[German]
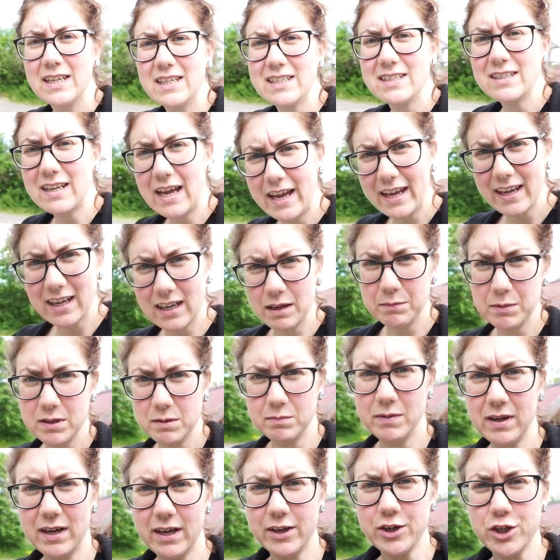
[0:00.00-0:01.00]
Ich neige nämlich
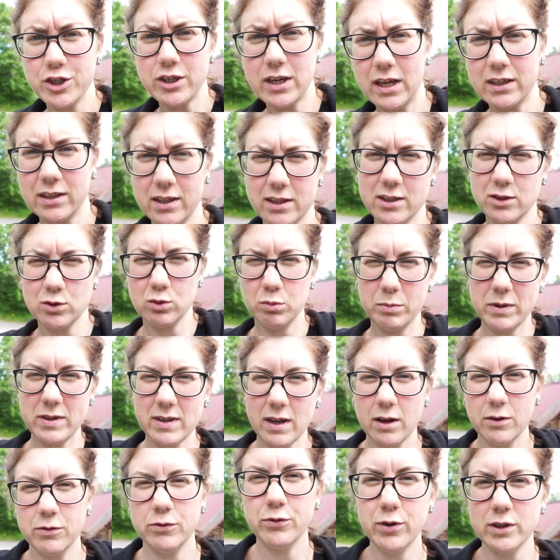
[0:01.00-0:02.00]
immer ganz stark dazu, mir
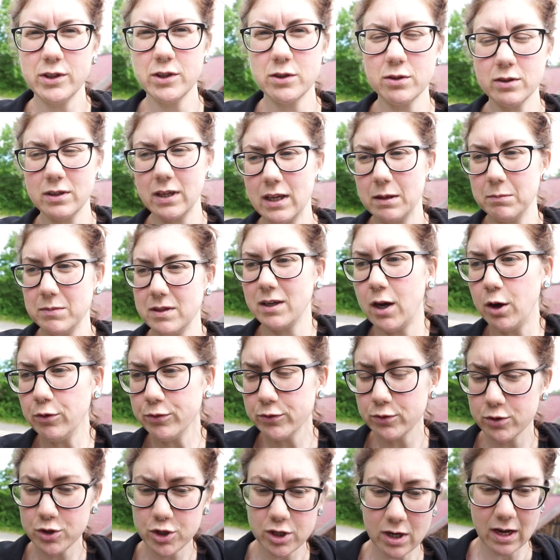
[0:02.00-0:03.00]
Sachen vorzunehmen, sie
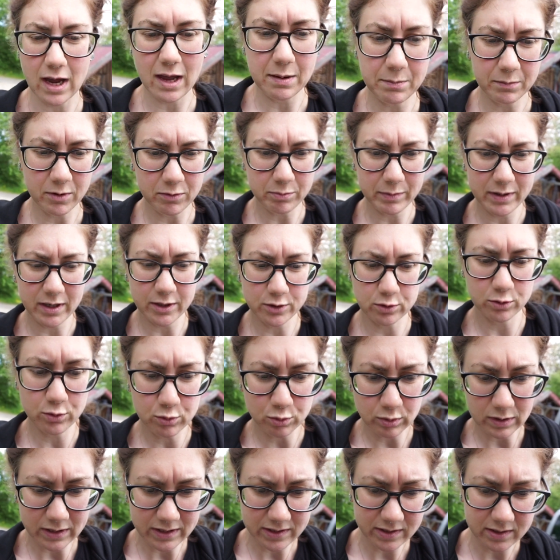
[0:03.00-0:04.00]
aufzuschreiben auf meiner
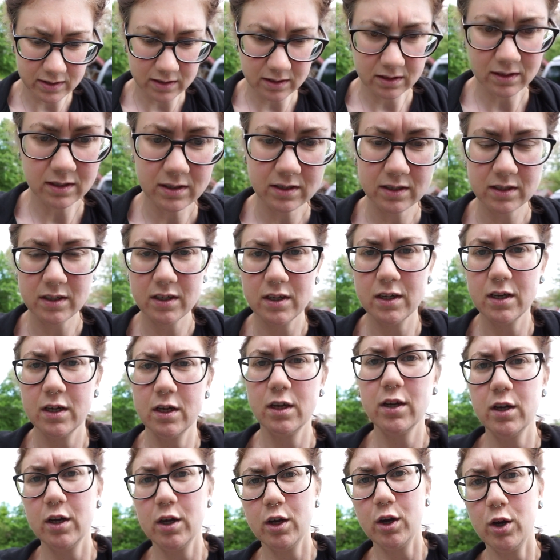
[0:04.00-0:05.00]
To-Do-Liste
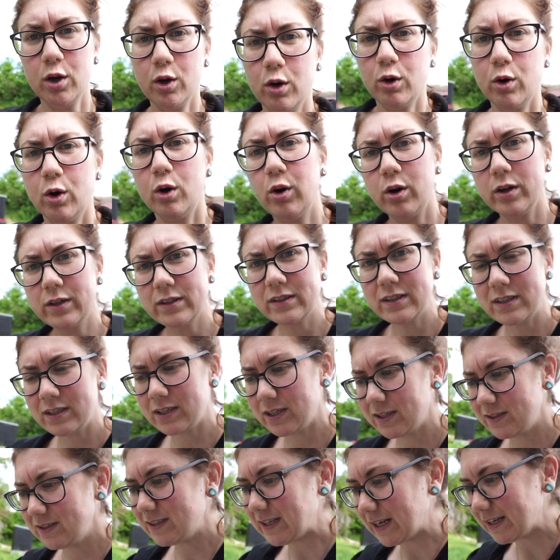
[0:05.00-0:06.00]
und
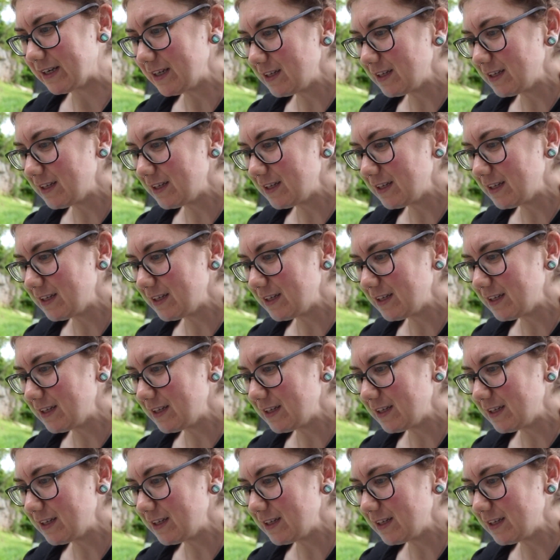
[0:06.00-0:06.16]
sie dann